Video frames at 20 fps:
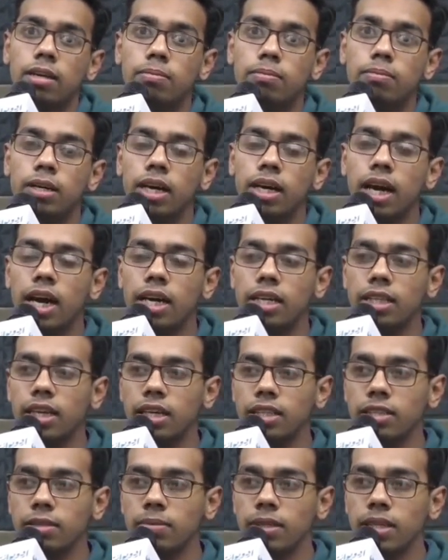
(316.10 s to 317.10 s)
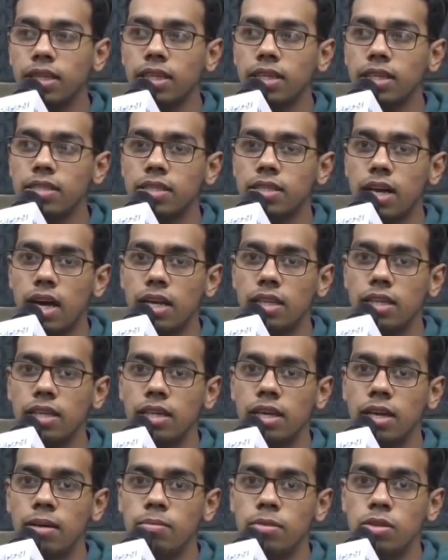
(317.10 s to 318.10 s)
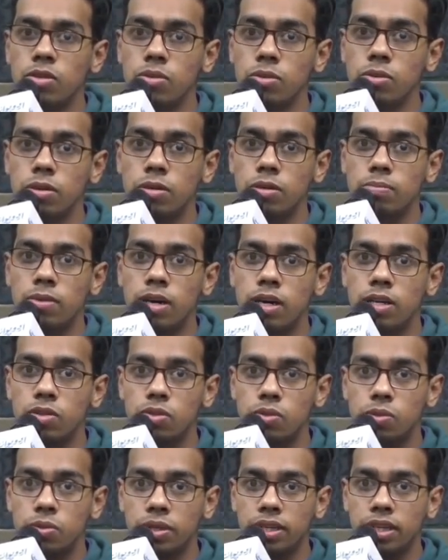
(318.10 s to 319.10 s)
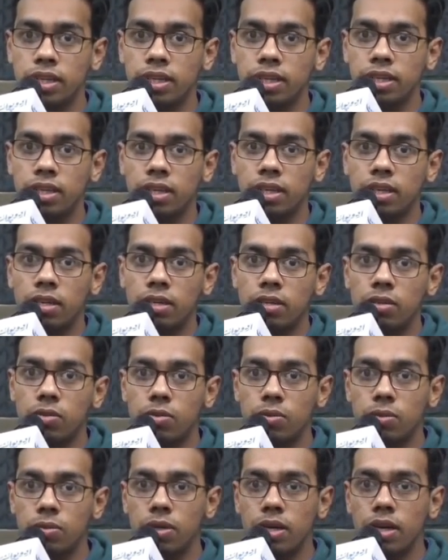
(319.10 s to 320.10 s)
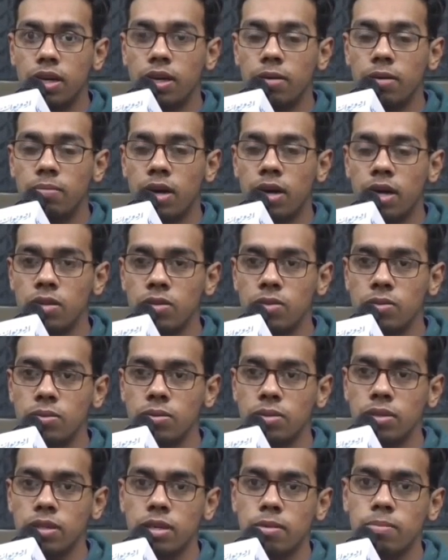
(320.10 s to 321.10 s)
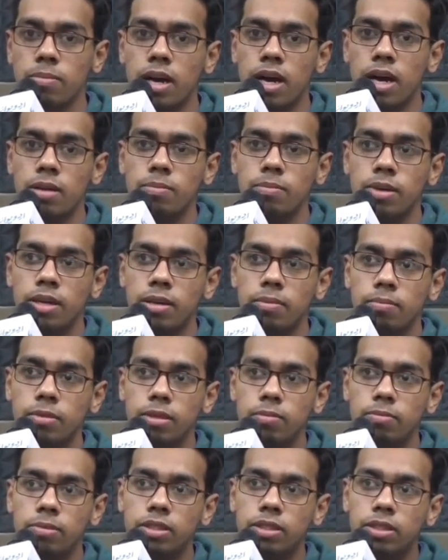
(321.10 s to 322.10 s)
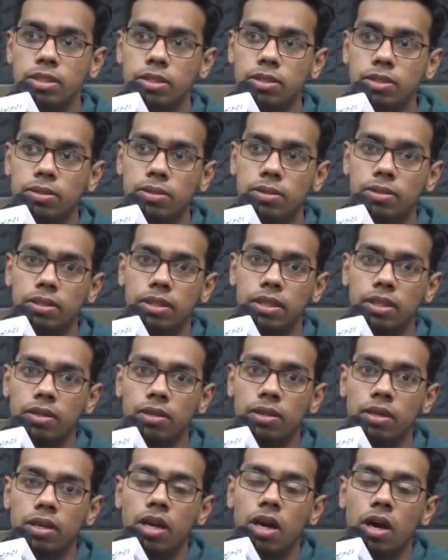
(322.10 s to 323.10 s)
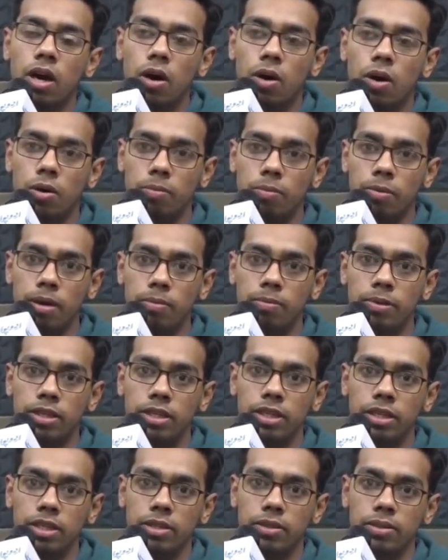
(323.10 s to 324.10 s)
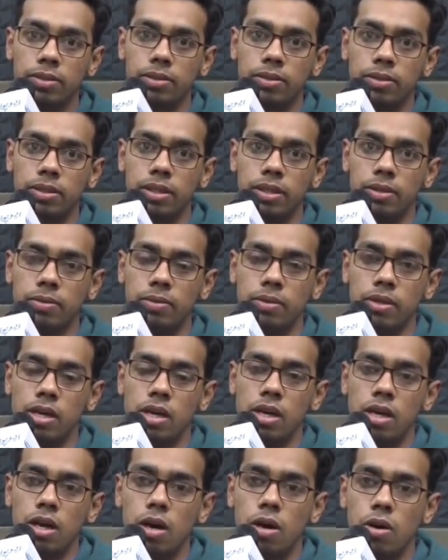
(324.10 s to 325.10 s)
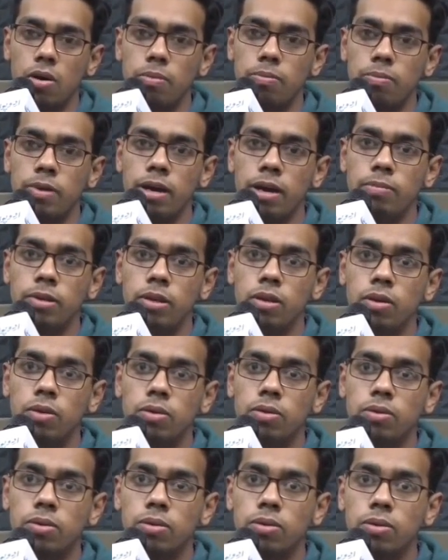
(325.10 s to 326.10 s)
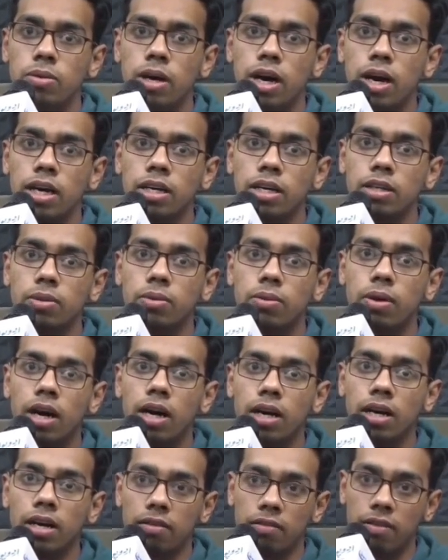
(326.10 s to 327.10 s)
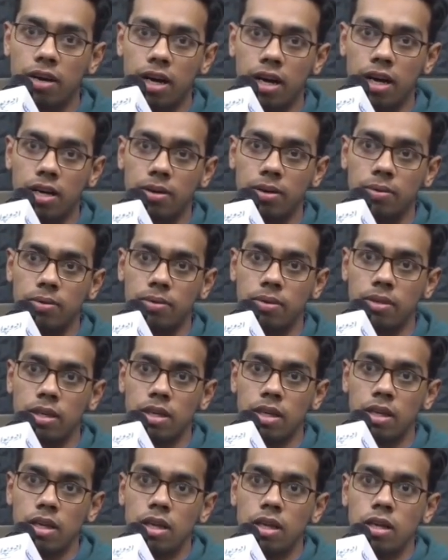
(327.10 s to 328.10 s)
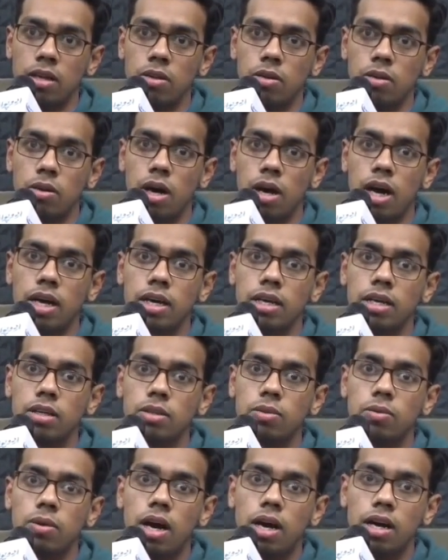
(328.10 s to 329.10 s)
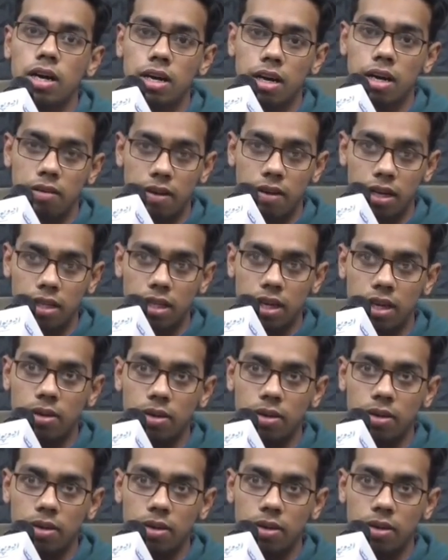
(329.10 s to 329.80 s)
बगैर तर्जमे के सात दिन हमने सूर रहमान सुनी सूर रहमान सुन के बाद मेरी अम्मी भी ठीक हो गए और मैं भी ठीक हो गया हूँ और मैं भी लोगों को आगे दुआ करवा रहा हूँ और आगे दुआ करवाता